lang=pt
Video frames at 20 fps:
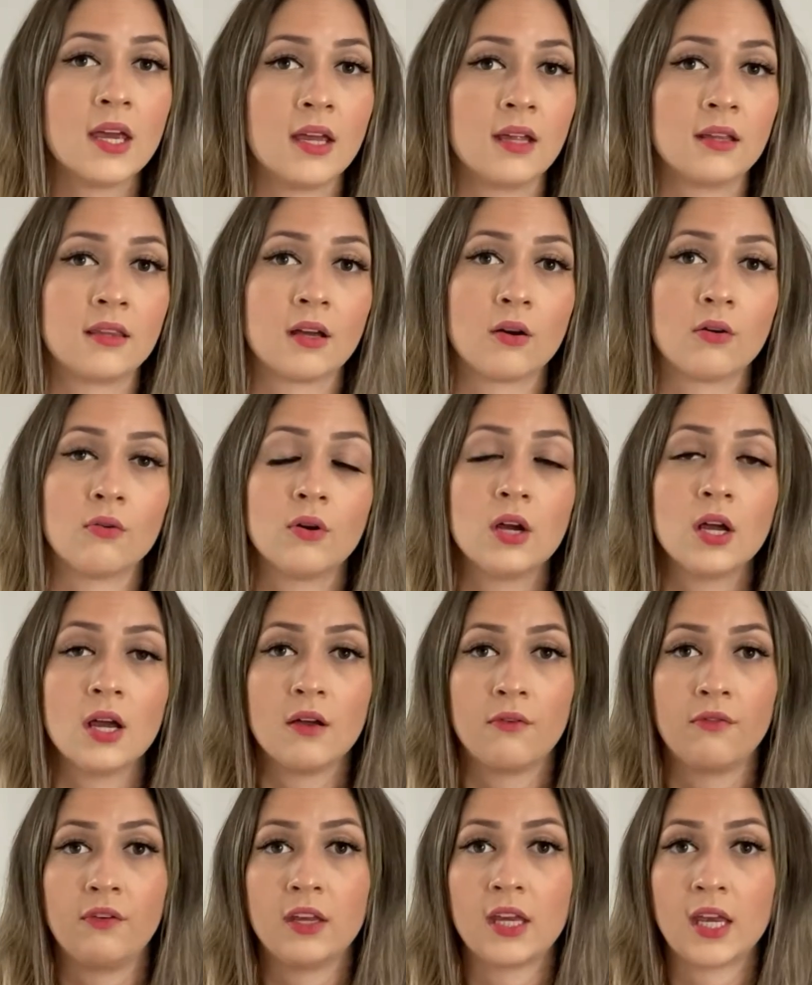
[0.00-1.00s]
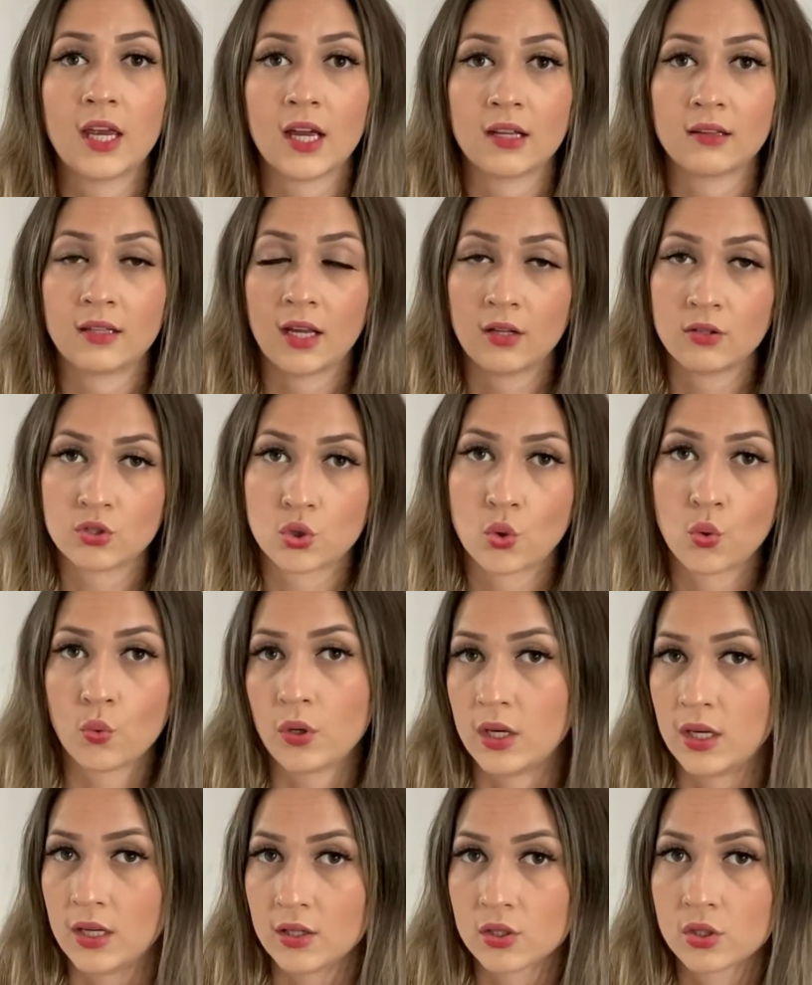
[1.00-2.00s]
Então, fiquem atentos com
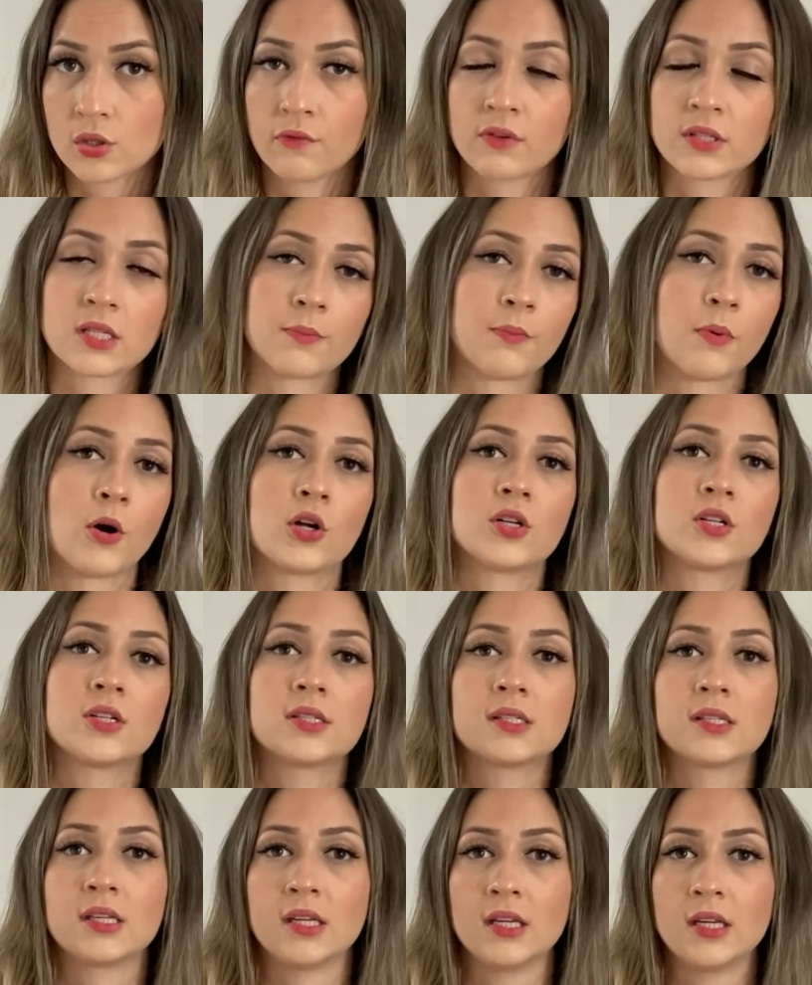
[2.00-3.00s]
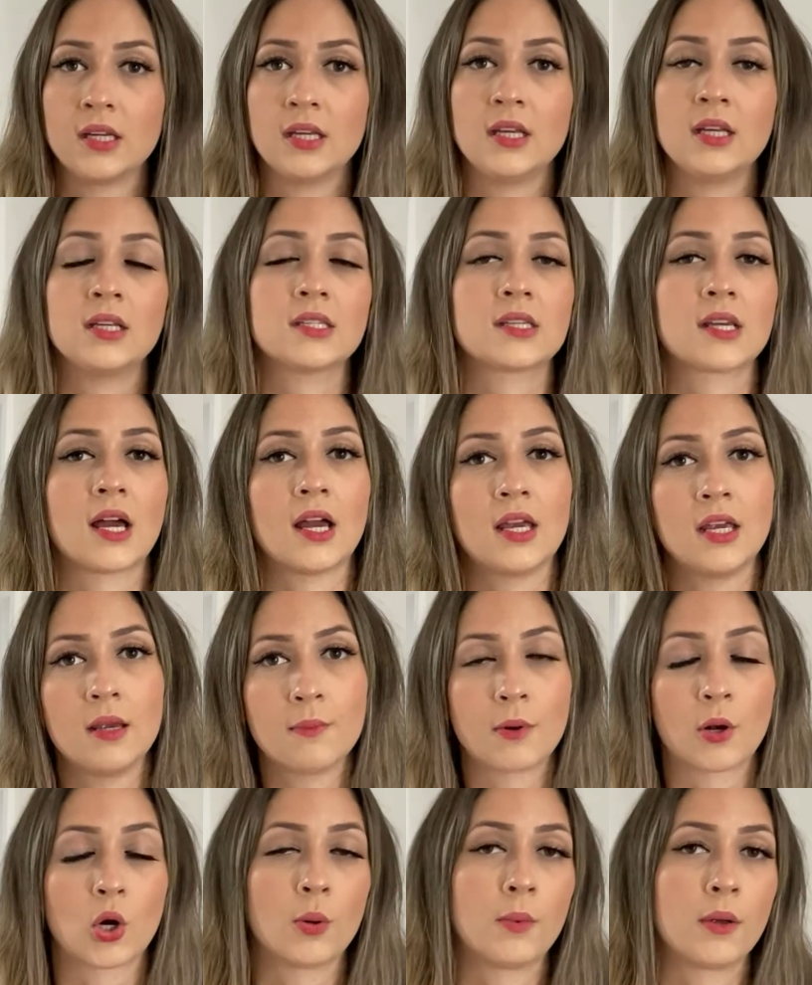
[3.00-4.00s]
isso. Você pode sim ir sair
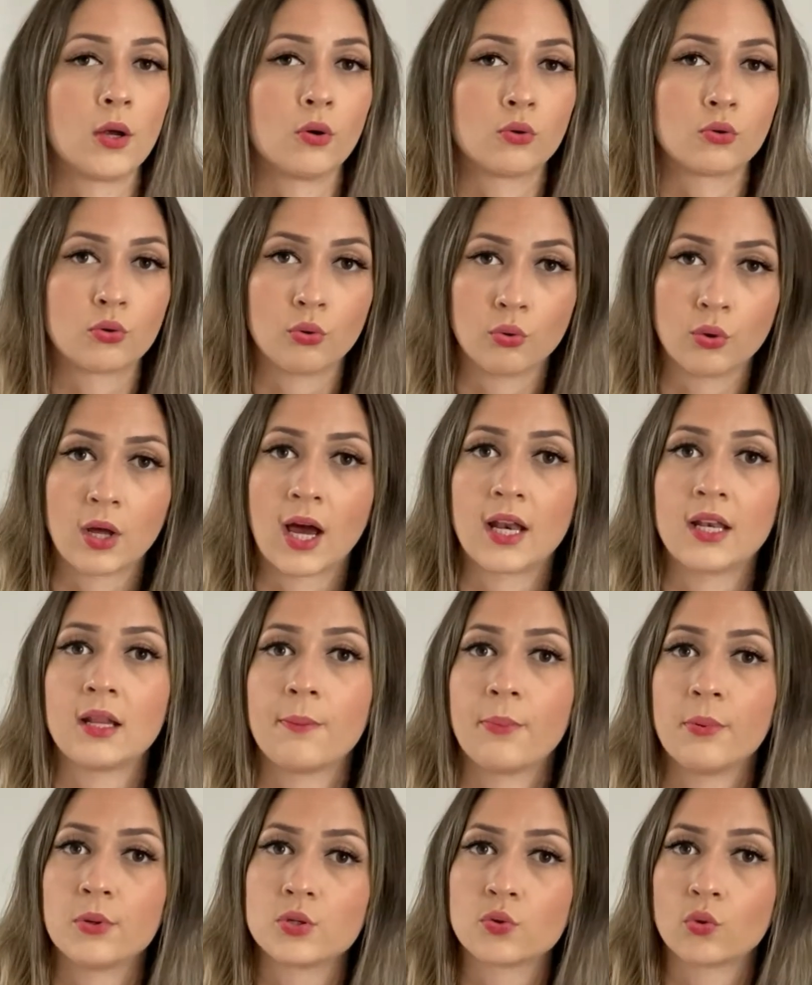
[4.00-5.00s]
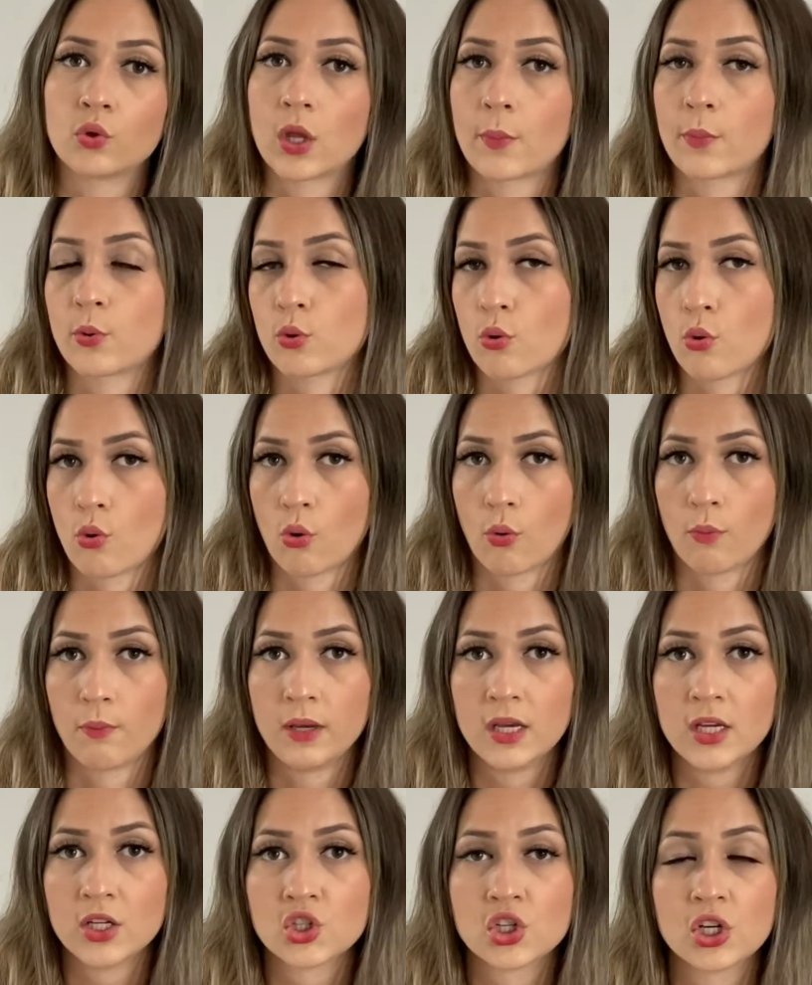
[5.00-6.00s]
para comer em outro lugar, depois voltar para o
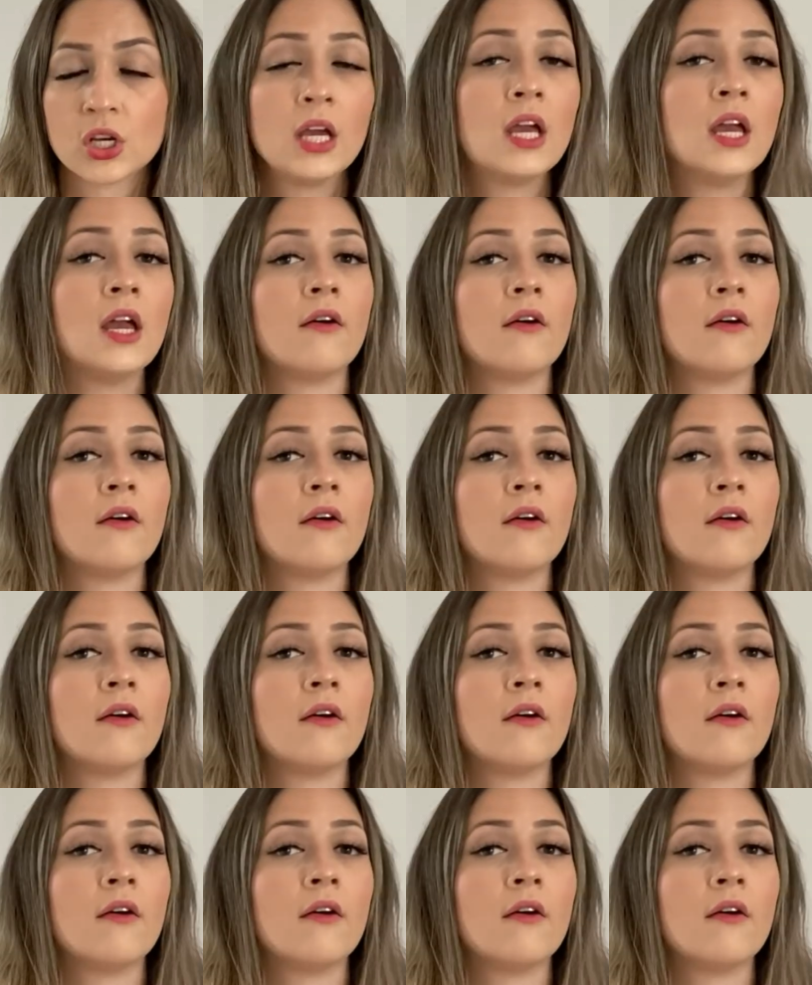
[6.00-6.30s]
Crocobit.